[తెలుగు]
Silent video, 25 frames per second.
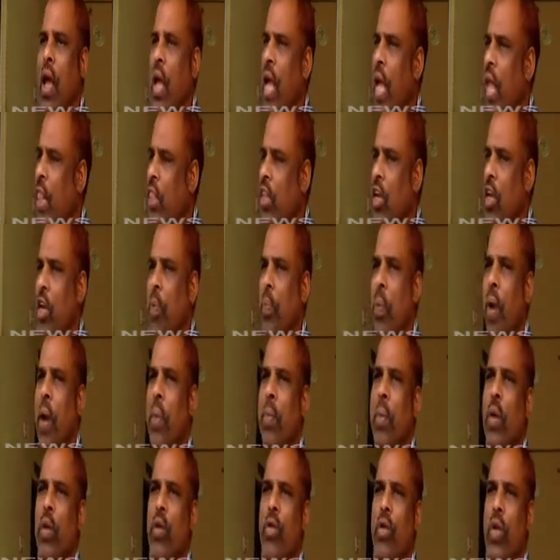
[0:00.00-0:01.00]
హెల్త్
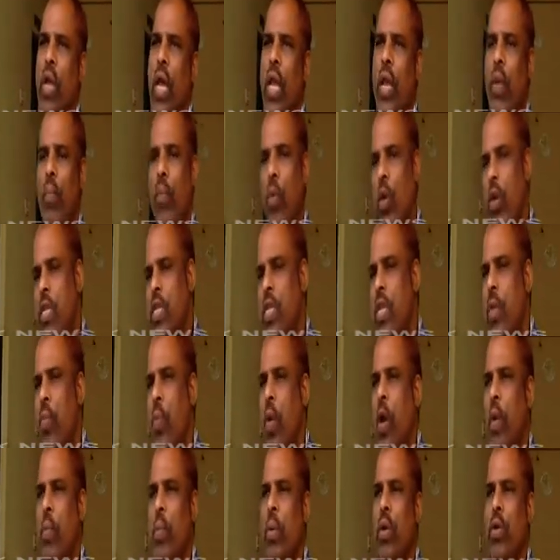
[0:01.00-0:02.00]
డిపార్ట్మెంట్ నుంచి కానీ పోలీస్
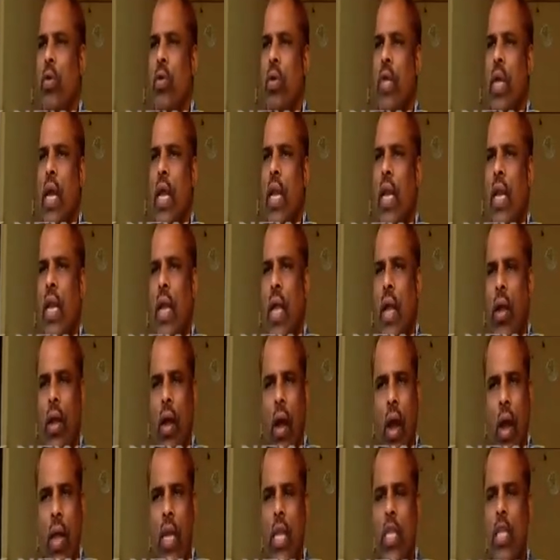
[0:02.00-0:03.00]
డిపార్ట్మెంట్ డిపార్ట్మెంట్ నుంచి కానీ
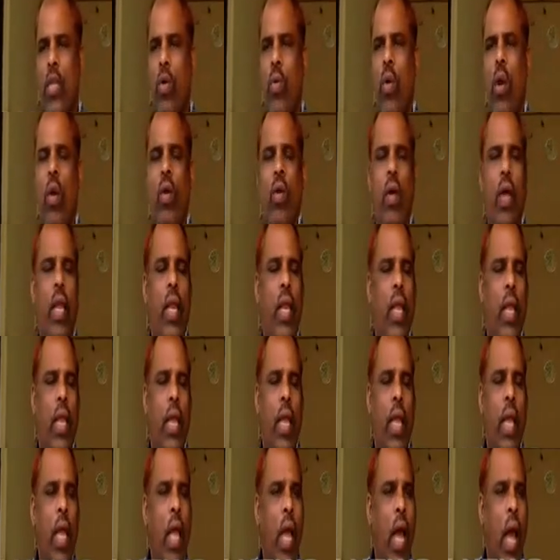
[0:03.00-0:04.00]
ఆర్టీసీ వాళ్ళు కానీ
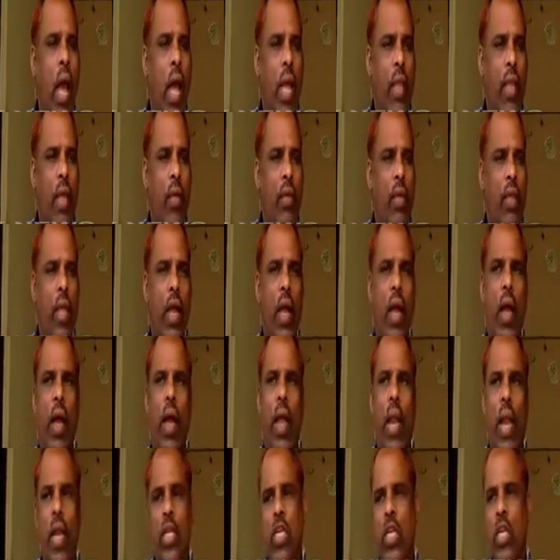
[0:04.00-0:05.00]
అదేవిధంగా
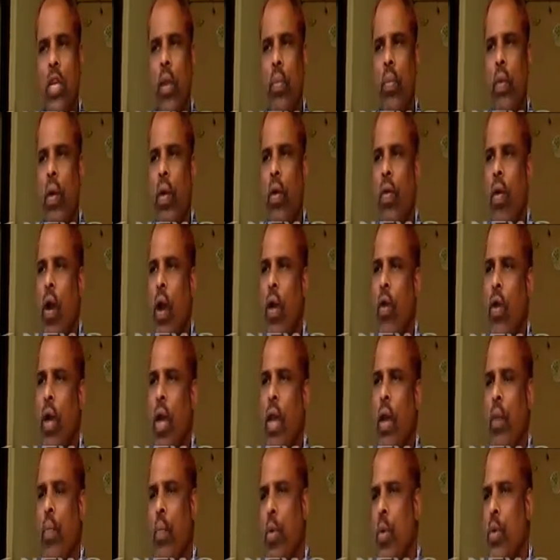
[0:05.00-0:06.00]
ఎలక్ట్రిసిటీ వాళ్ళు
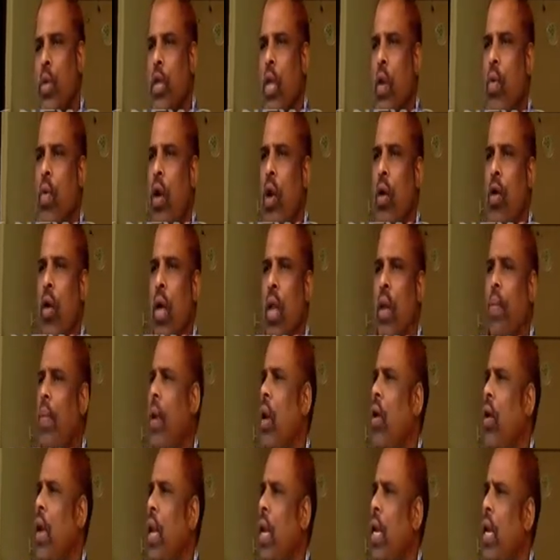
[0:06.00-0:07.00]
కానీ పోస్టల్ వాళ్ళు కానీ
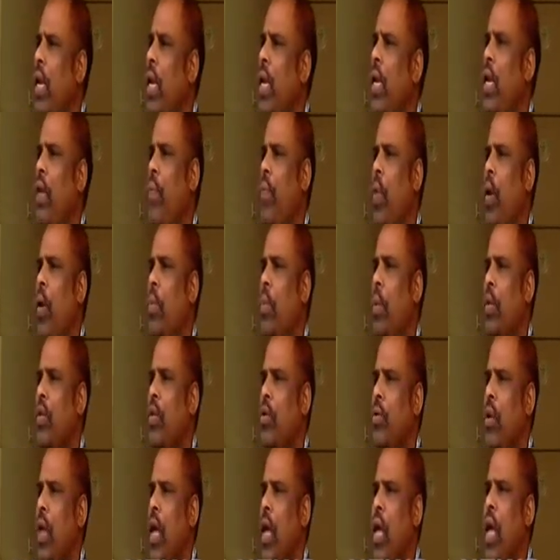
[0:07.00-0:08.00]
మనకు అన్ని డిపార్ట్మెంట్స్
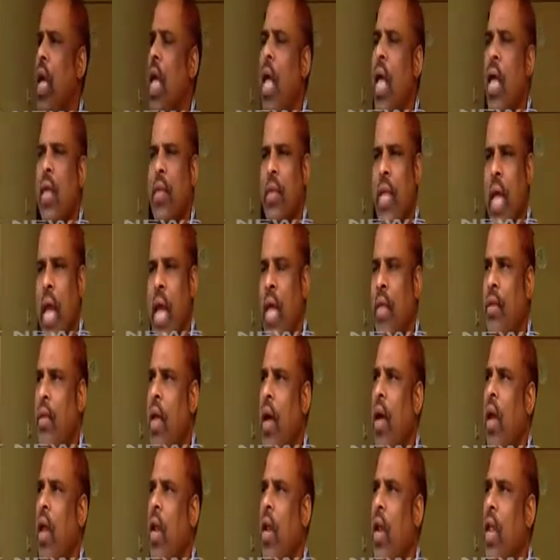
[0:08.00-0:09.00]
కూడా సహాయ
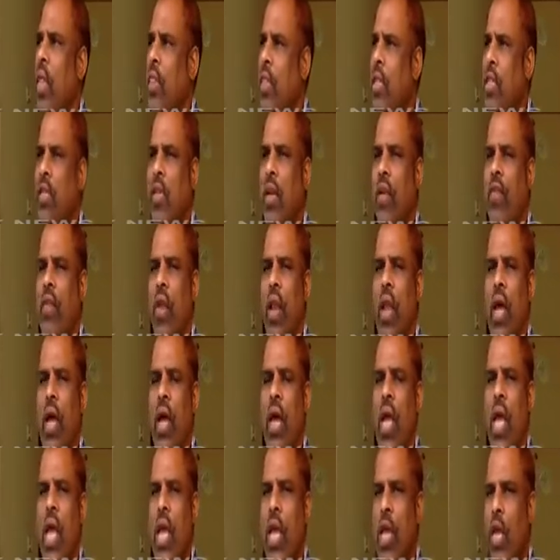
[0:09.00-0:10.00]
సహకారాలు అందించడం వల్ల
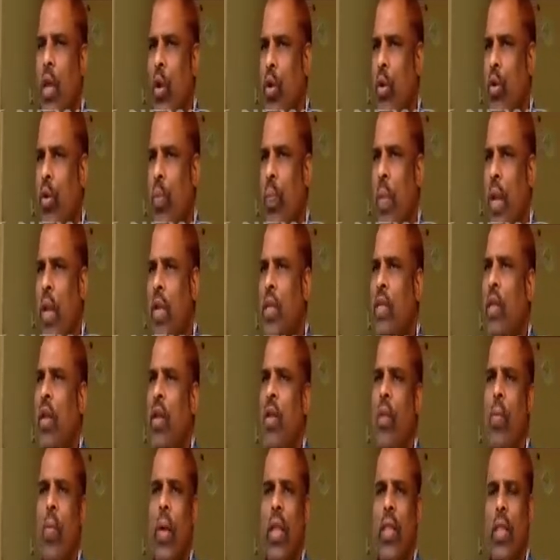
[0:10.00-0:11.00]
ఈరోజు
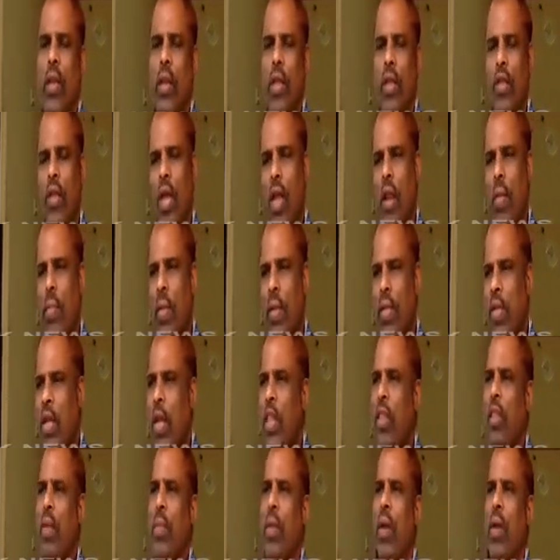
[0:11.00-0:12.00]
పరీక్షలు మాత్రం చాలా
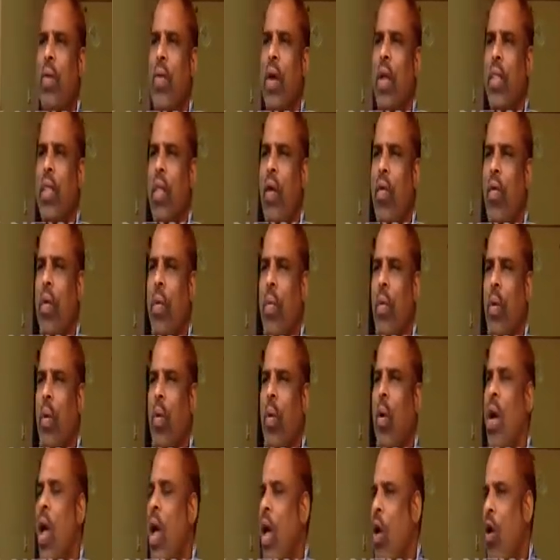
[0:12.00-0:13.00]
ప్రశాంతమైన వాతావరణంలో
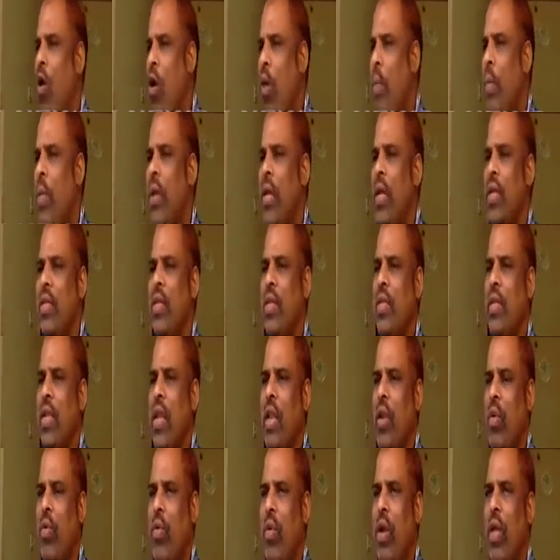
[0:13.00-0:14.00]
కాంప్లికేషన్స్
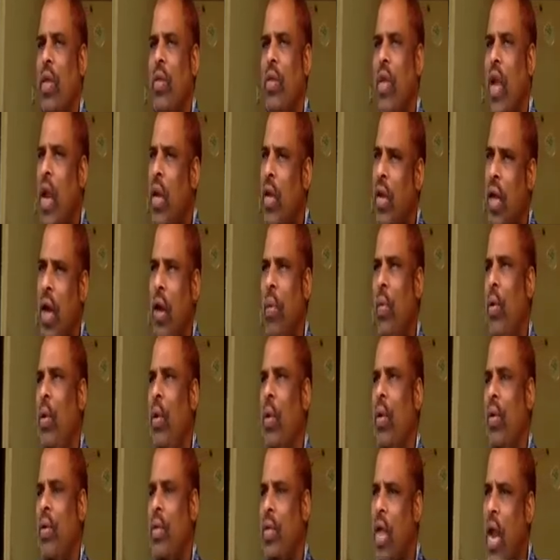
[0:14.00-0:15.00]
లేకుండా స్టార్ట్ కాబో
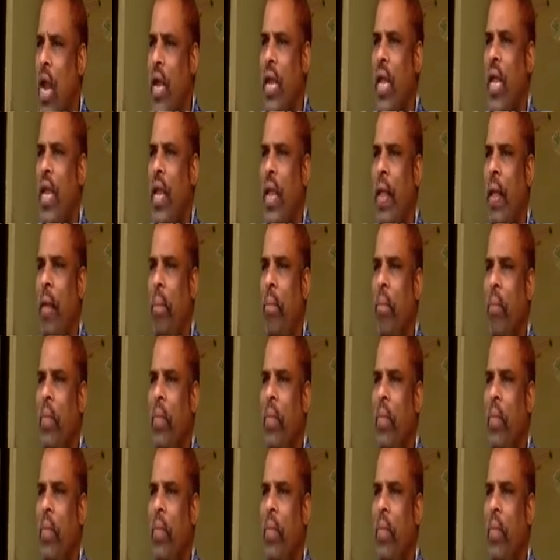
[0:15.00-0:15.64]
స్టార్ట్ అయినాయి